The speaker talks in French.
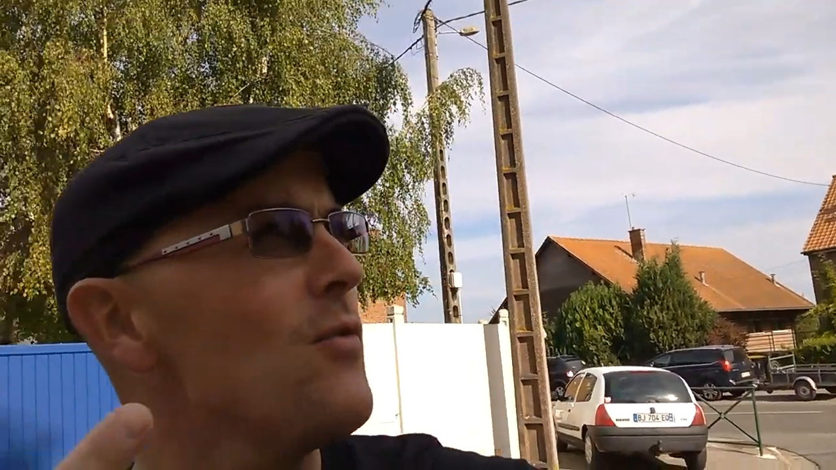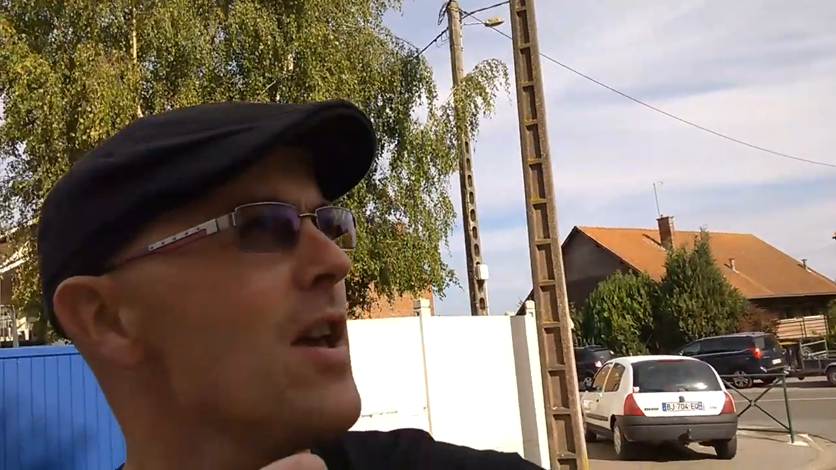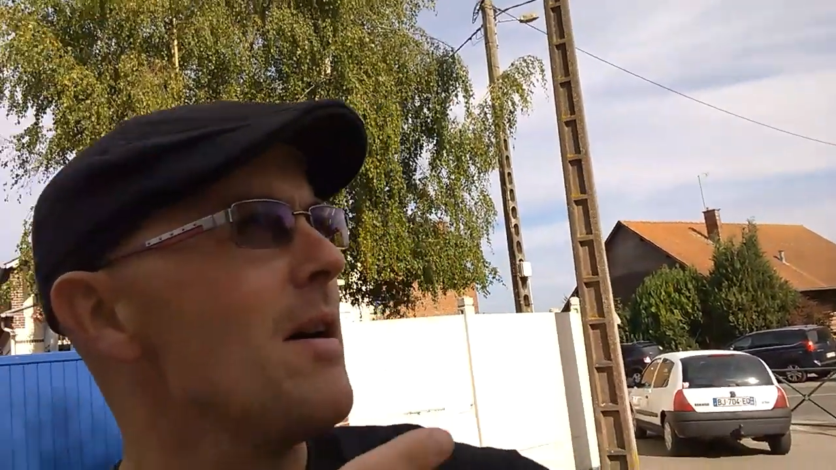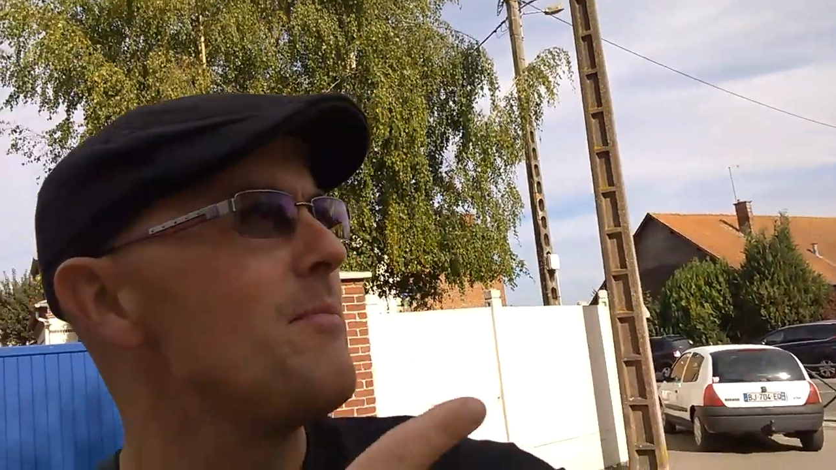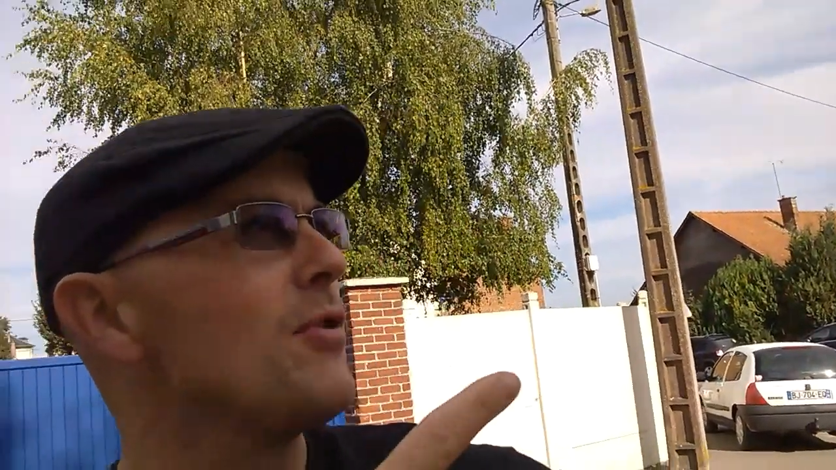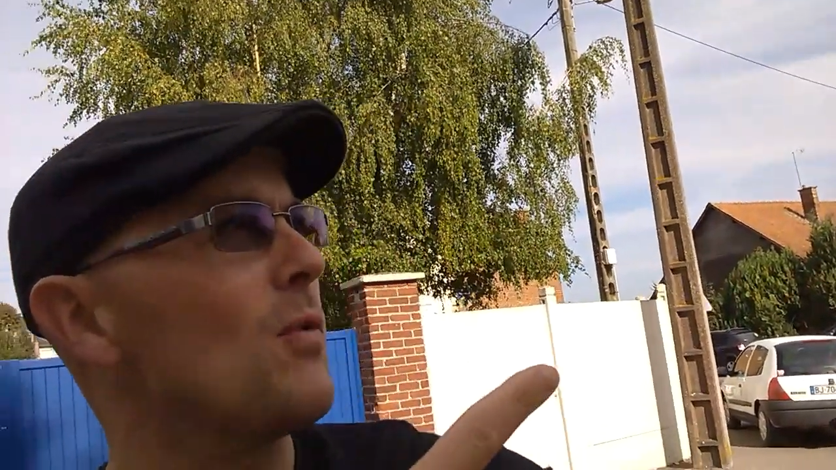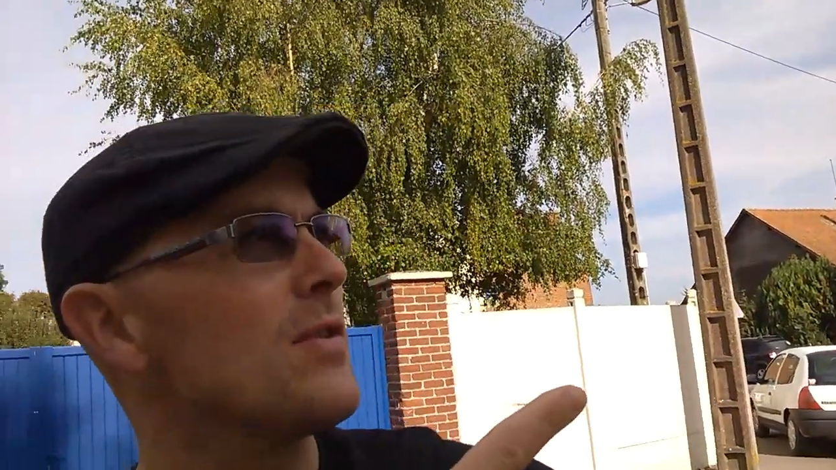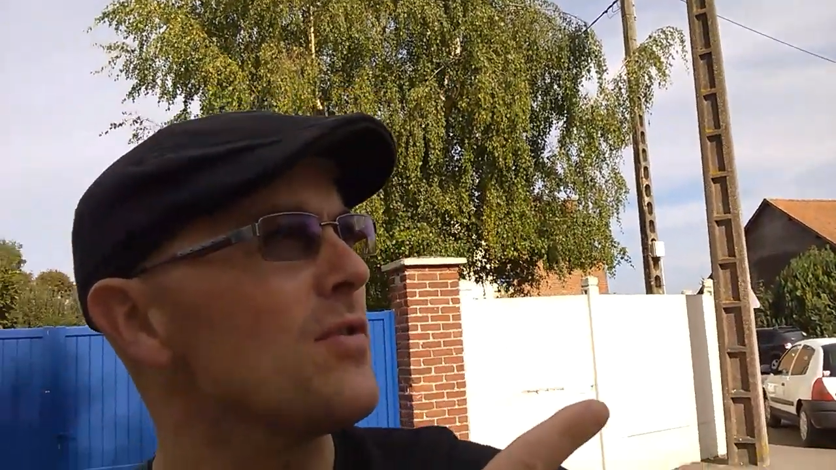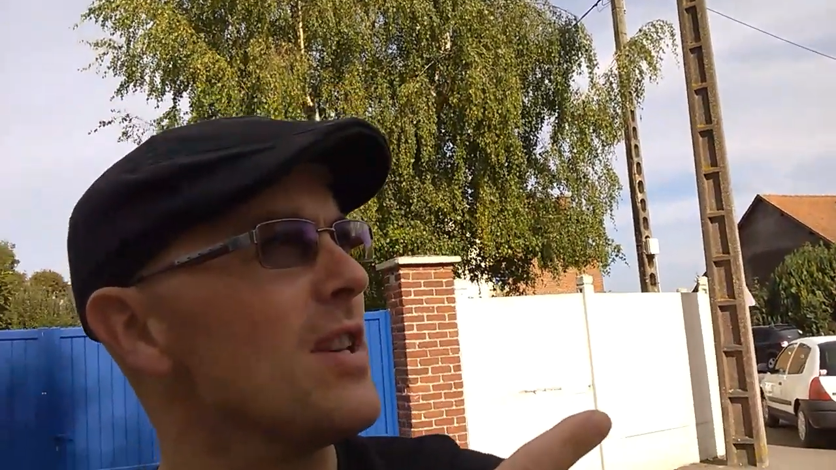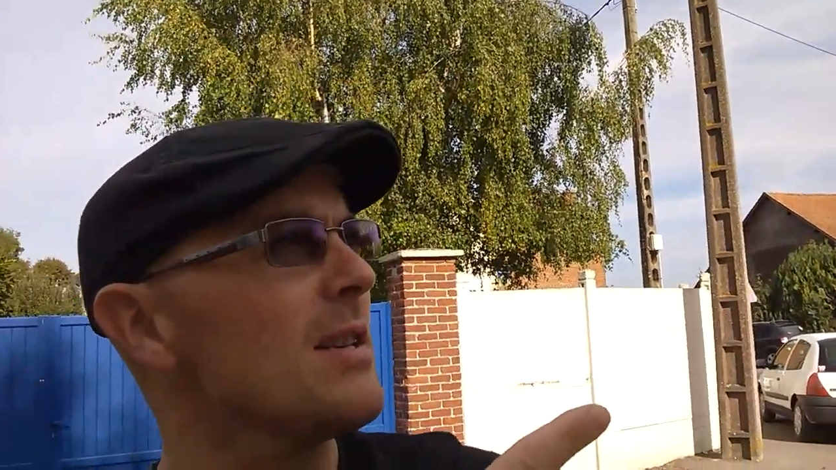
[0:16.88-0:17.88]
là où il y a plus de
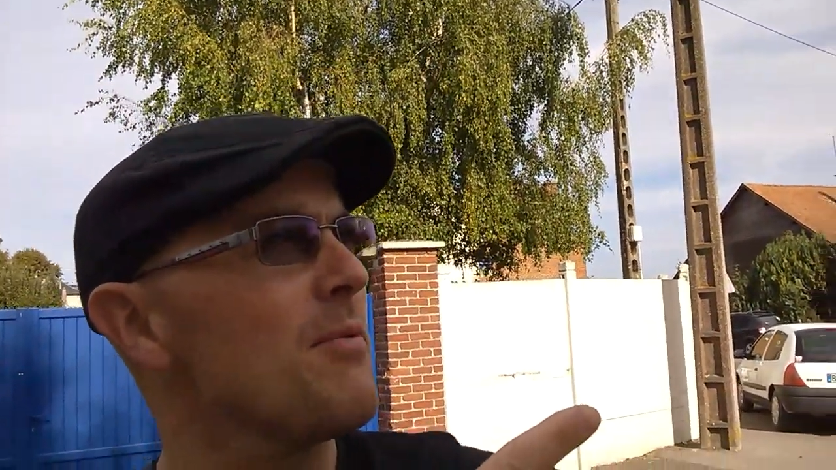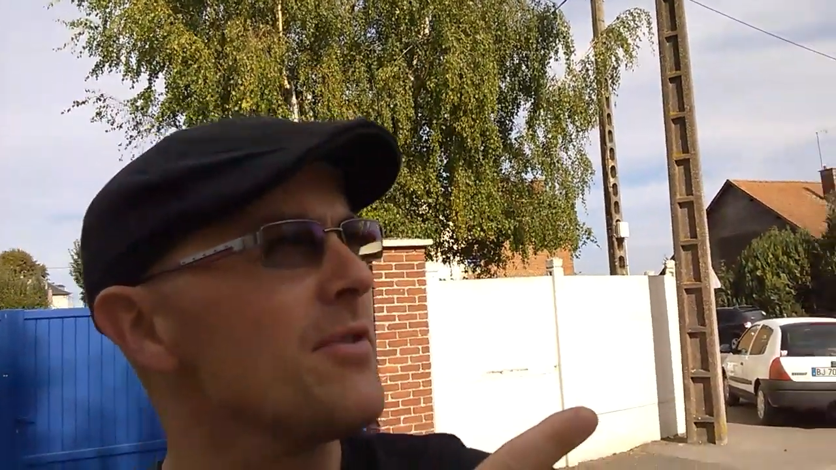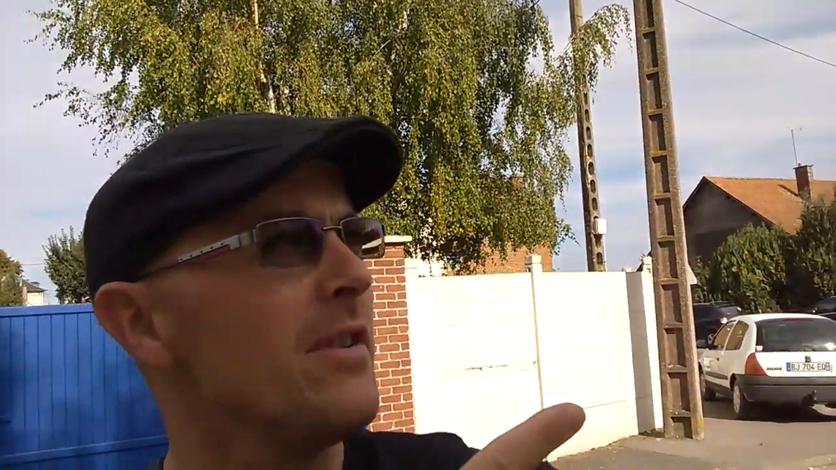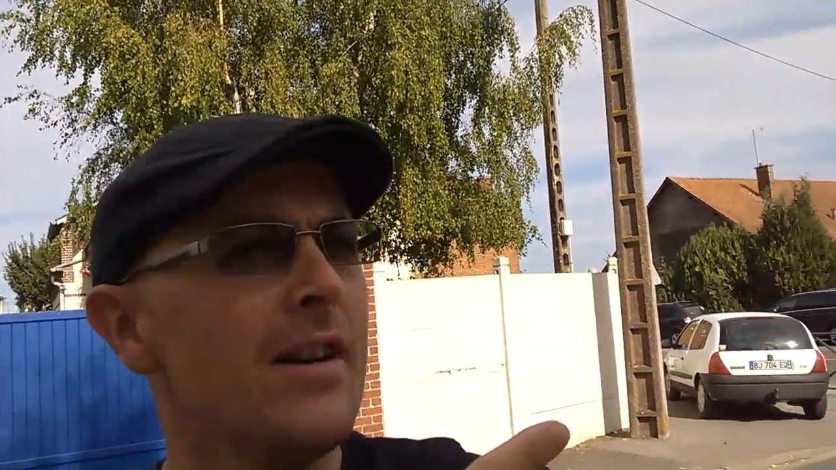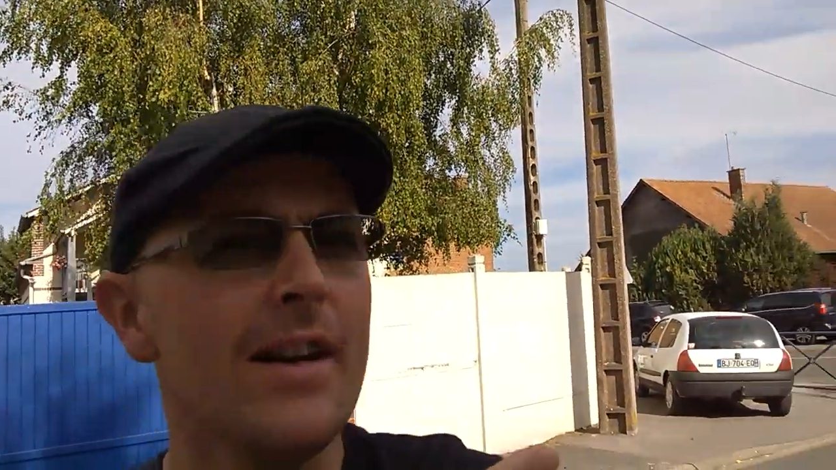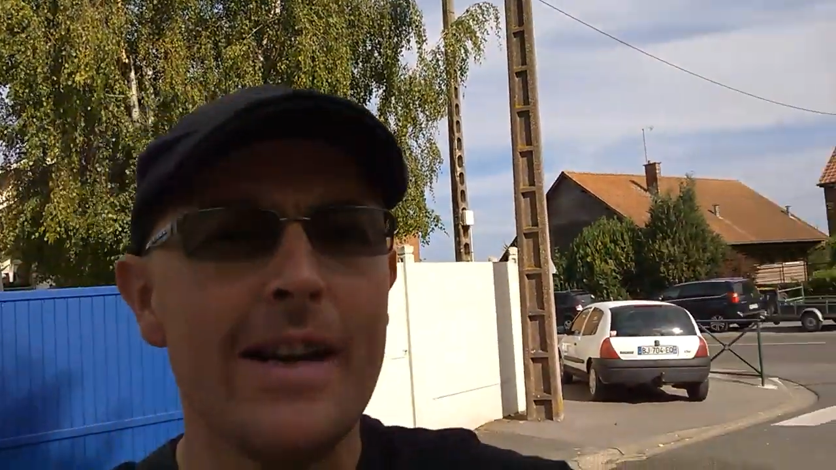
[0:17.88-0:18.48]
300 exposants,